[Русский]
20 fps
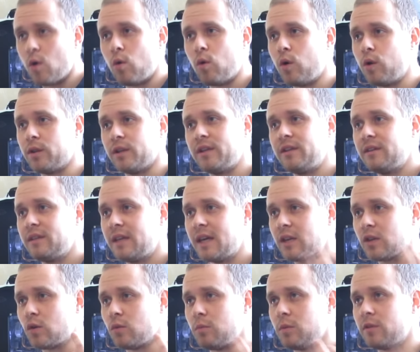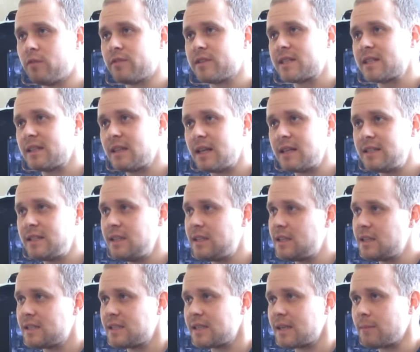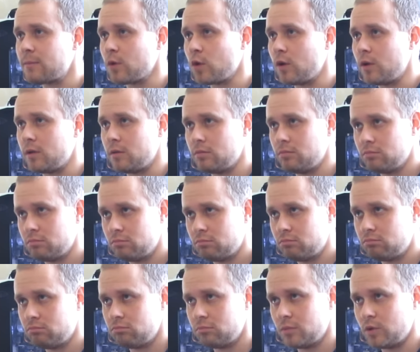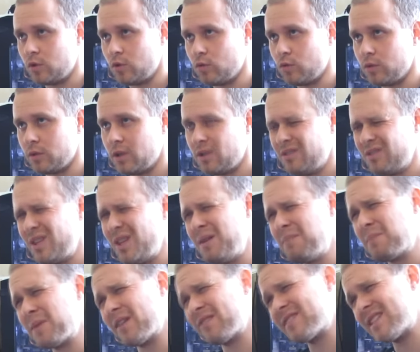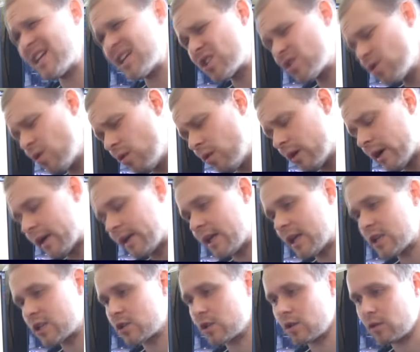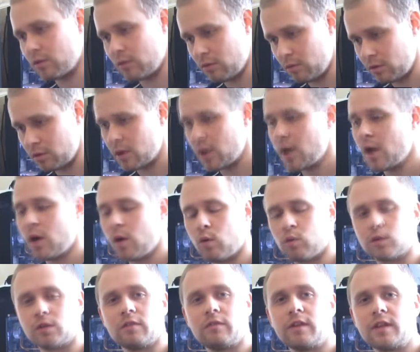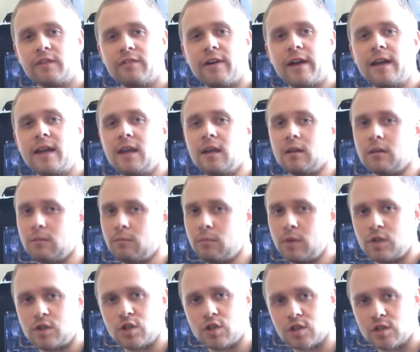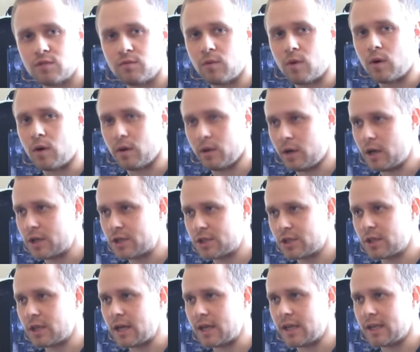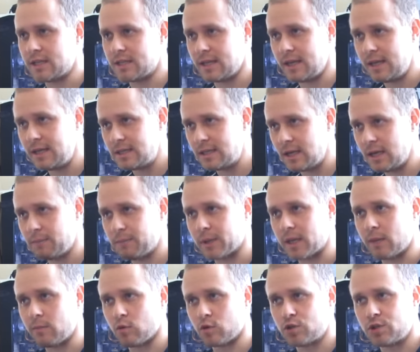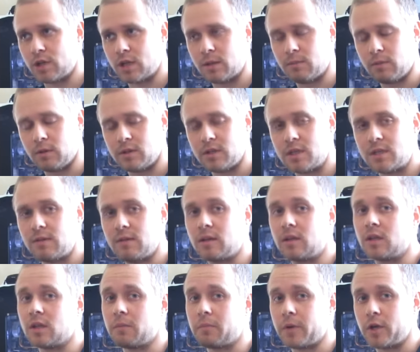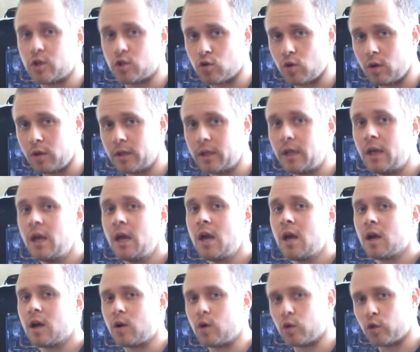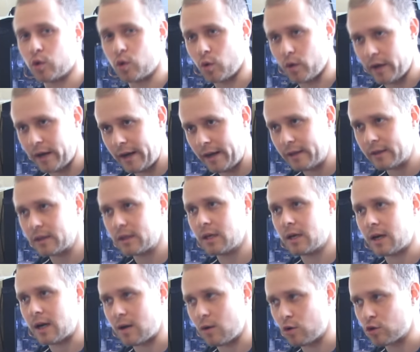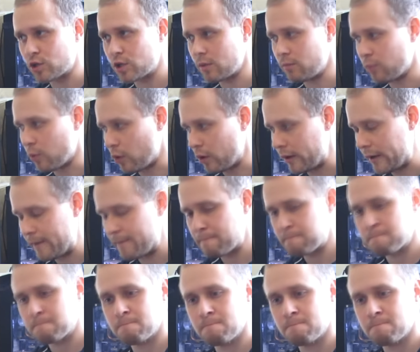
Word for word: он, я думаю, вы согласитесь со мной, ну, не превзошел, конечно, но удовлетворил большинство ожиданий зрителей, потому что это был действительно напряженный, конкурентный, хороший бой.